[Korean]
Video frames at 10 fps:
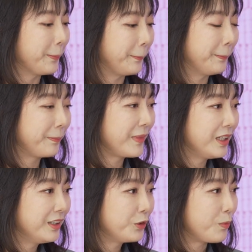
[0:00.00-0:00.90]
음.
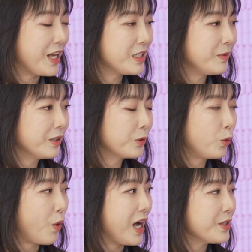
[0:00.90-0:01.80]
그리고
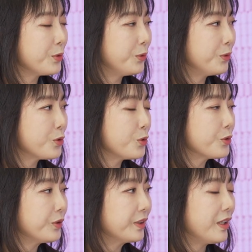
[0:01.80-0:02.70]
마지막으로 과소
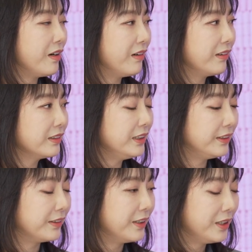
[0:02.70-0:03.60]

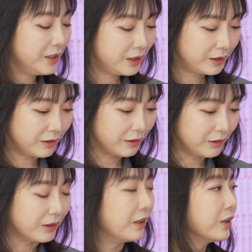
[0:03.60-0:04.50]
충족형은
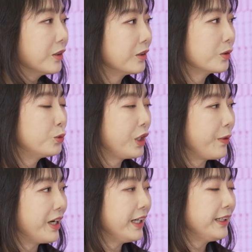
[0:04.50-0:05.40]
어,
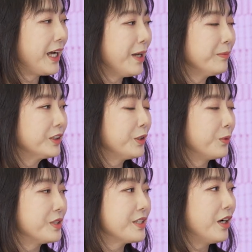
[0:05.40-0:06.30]
구례와 해남
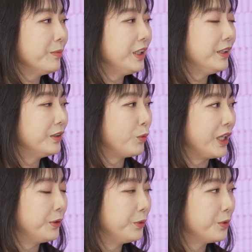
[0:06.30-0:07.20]
그리고 이제 섬이 있는
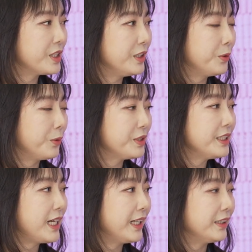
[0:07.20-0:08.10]
완도, 진도,
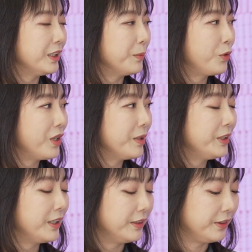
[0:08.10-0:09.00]
신안이
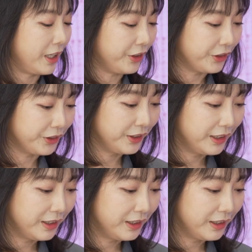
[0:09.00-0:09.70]
포함이 되는데요.